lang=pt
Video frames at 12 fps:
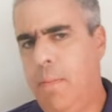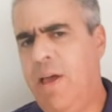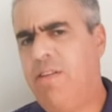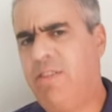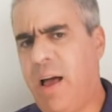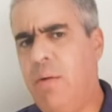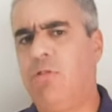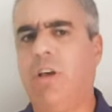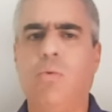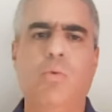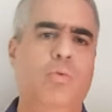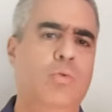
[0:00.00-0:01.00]
Pensarmos
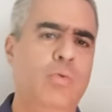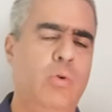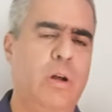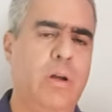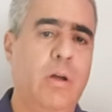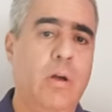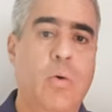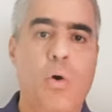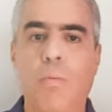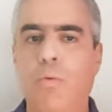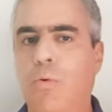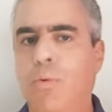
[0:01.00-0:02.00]
a cultura
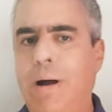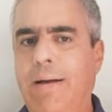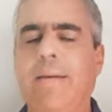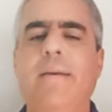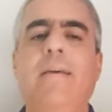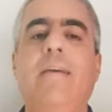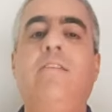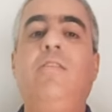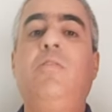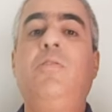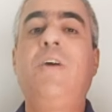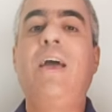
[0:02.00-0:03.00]
como uma
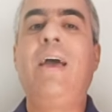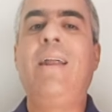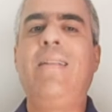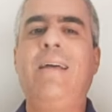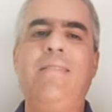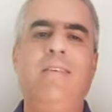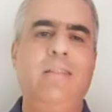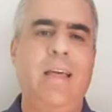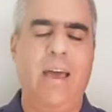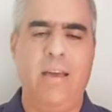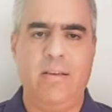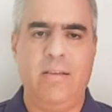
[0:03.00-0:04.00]
esfera das
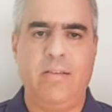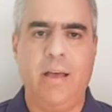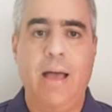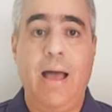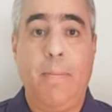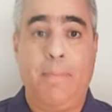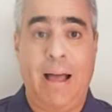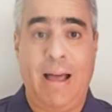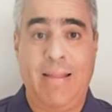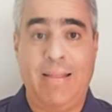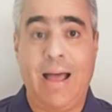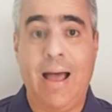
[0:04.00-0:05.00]
ideias,
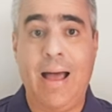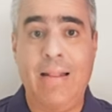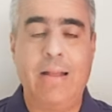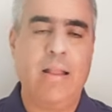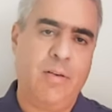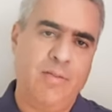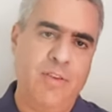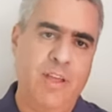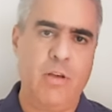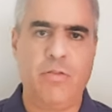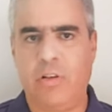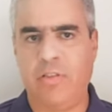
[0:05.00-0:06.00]
apartada da
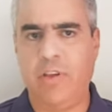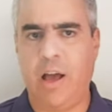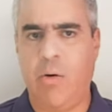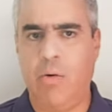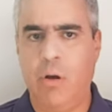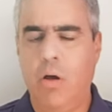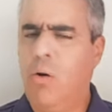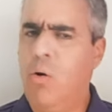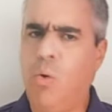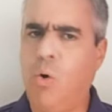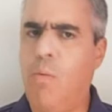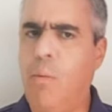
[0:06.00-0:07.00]
vida social,
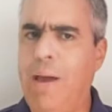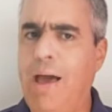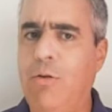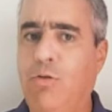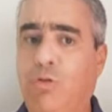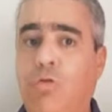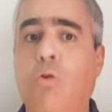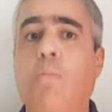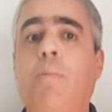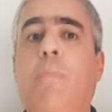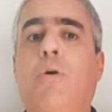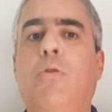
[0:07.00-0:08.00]
ou como mero
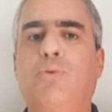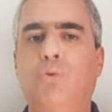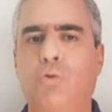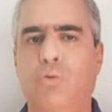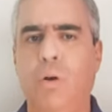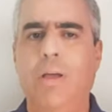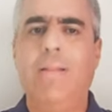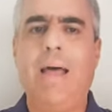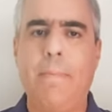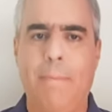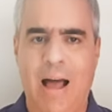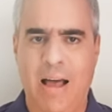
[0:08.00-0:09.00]
subproduto
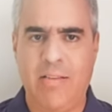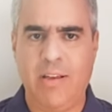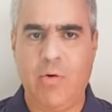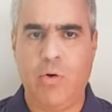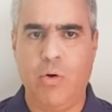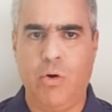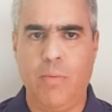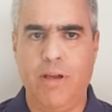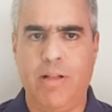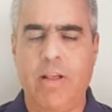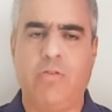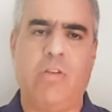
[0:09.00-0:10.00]
da base
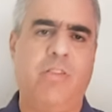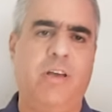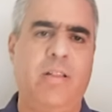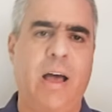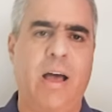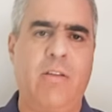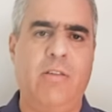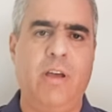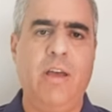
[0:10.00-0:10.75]
econômica da sociedade,